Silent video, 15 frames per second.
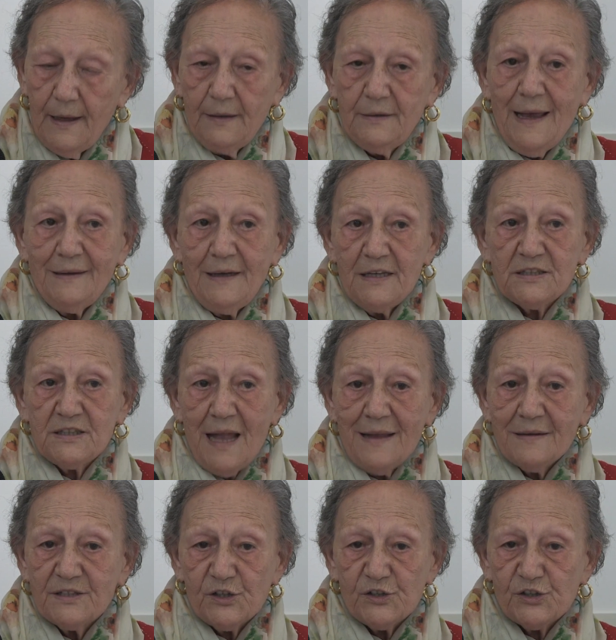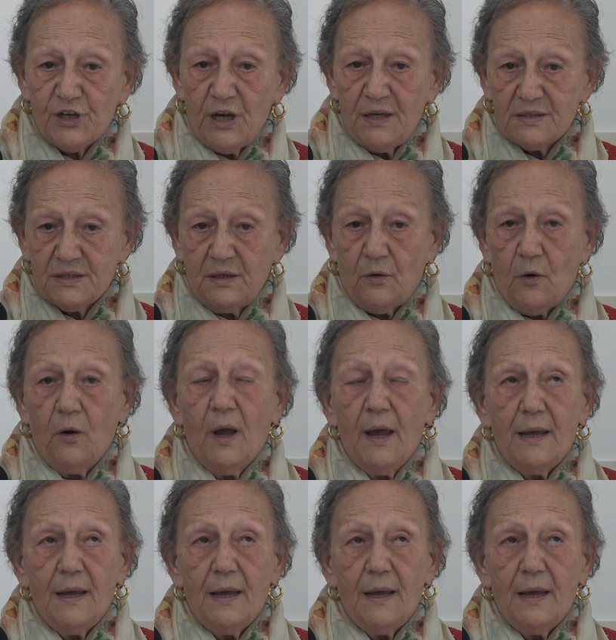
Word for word: e, dalle stanze scesero